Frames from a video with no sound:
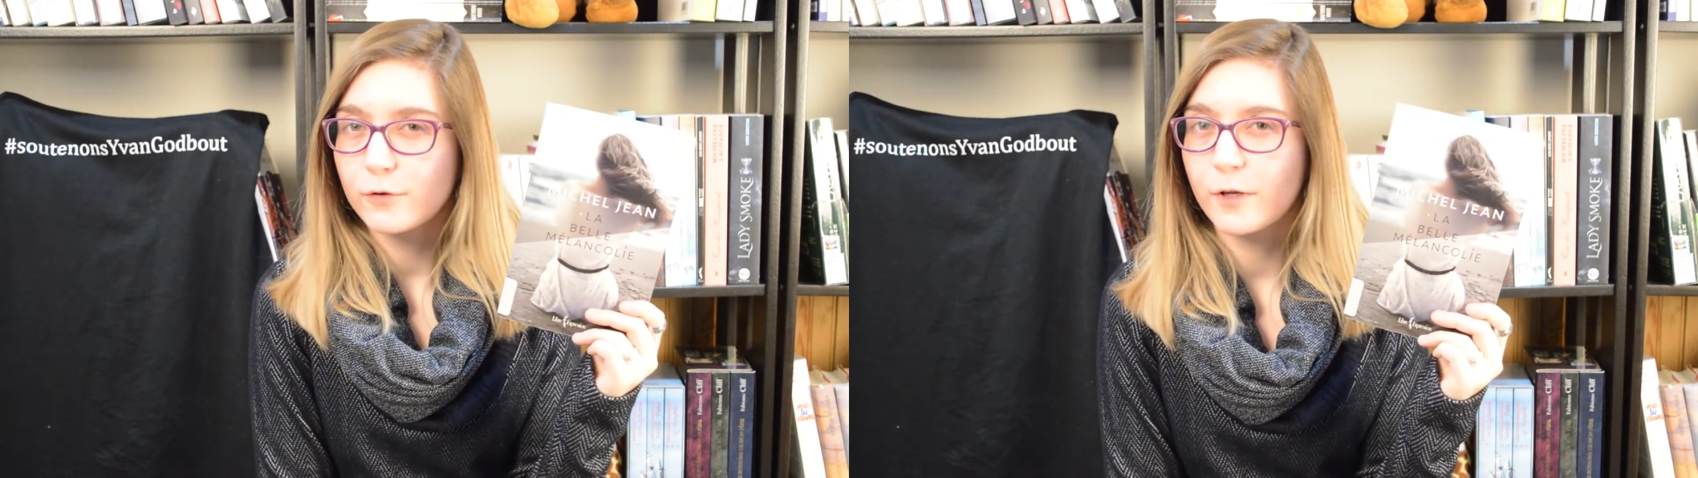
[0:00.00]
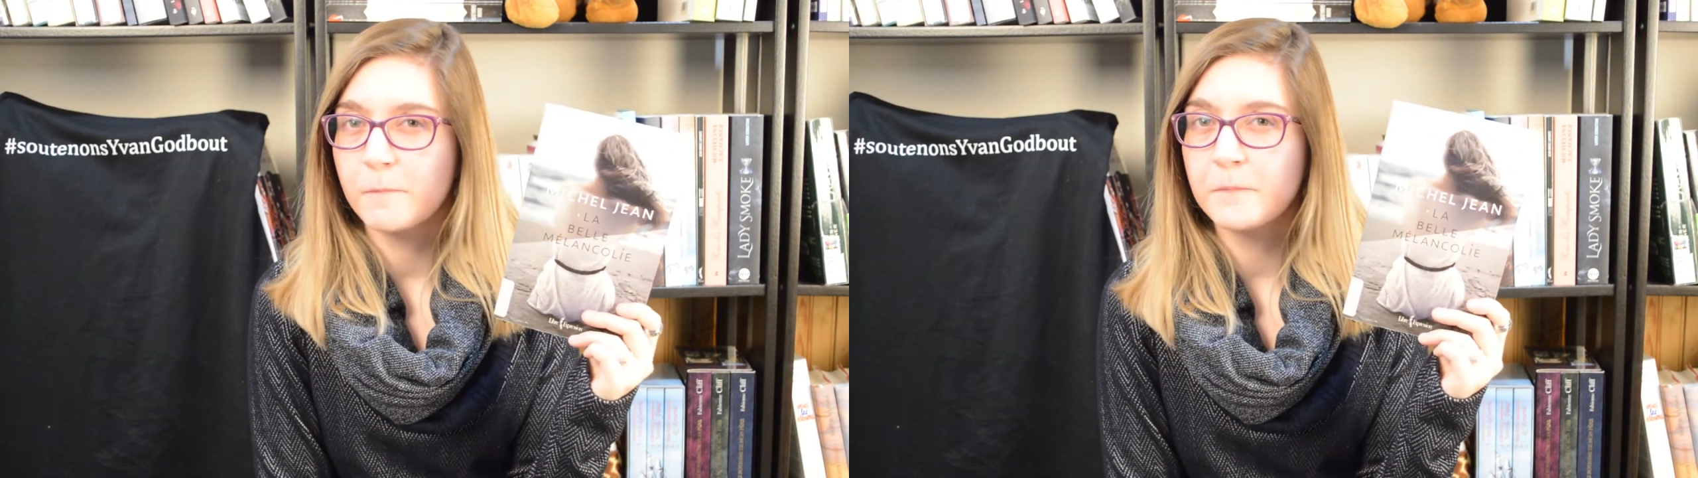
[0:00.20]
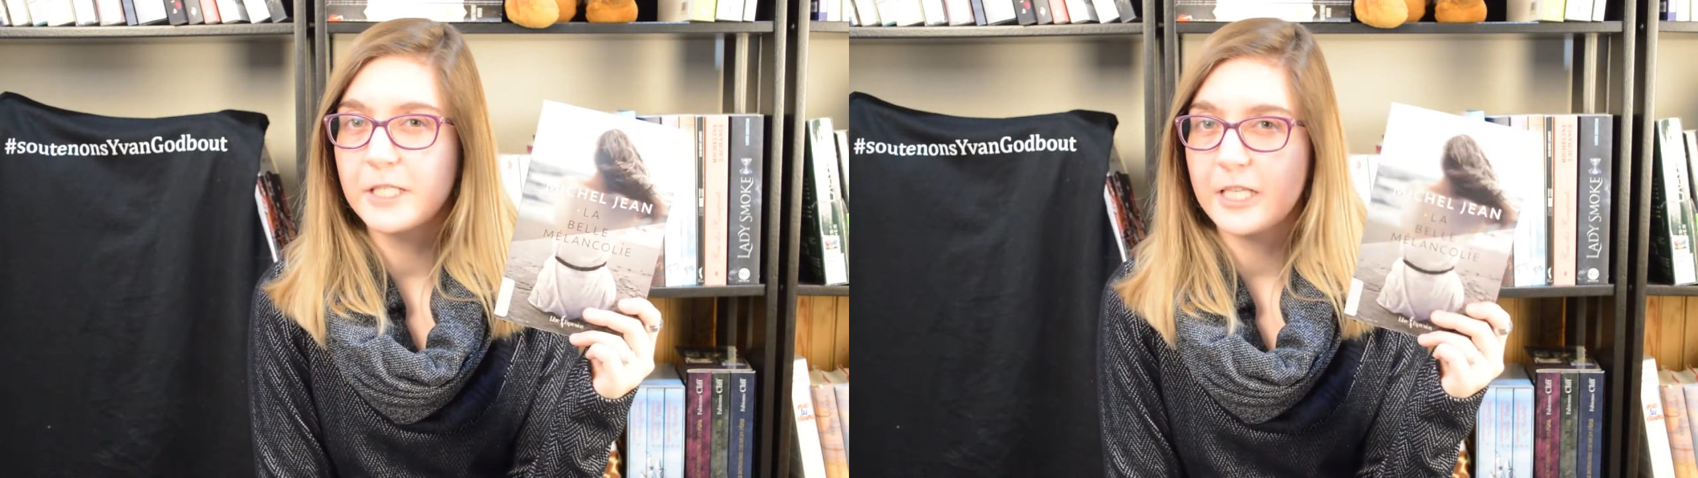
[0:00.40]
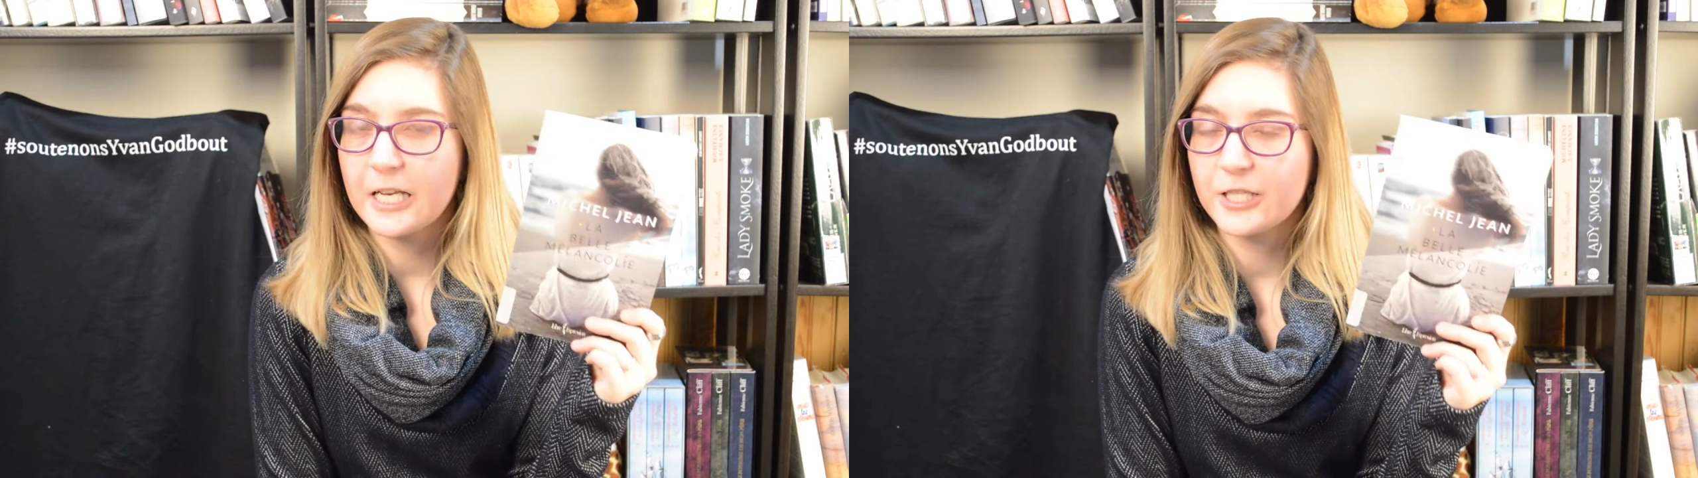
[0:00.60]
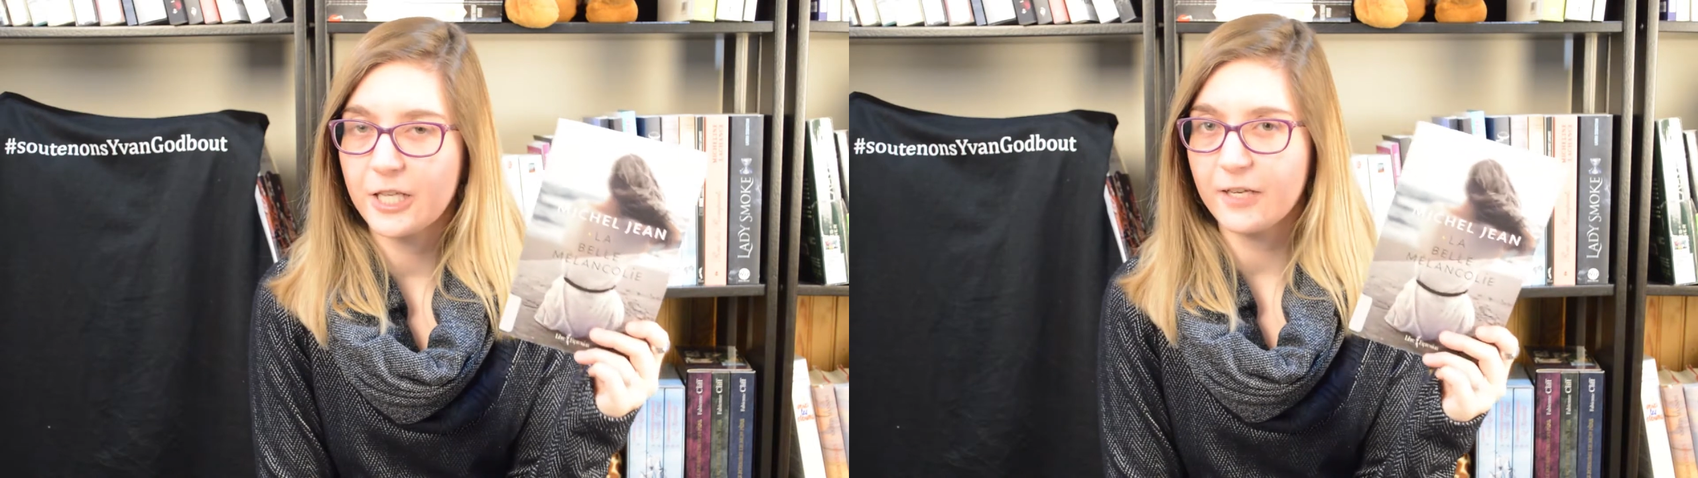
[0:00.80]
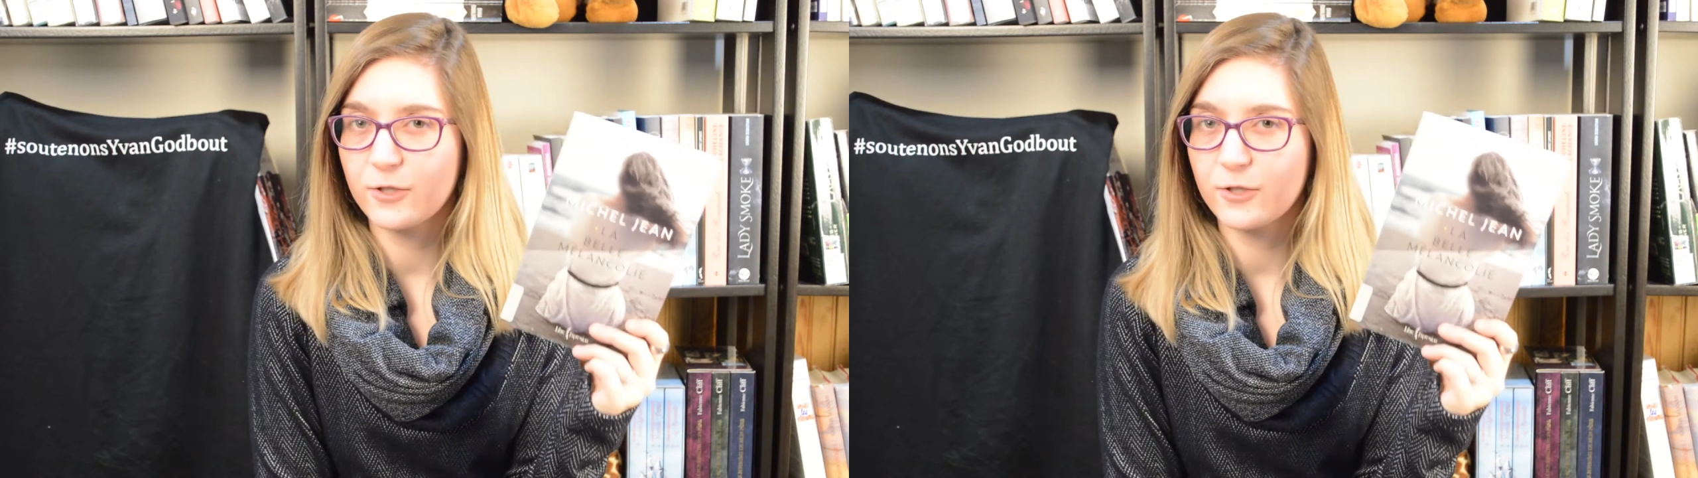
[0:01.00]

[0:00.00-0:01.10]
de Michel Jean,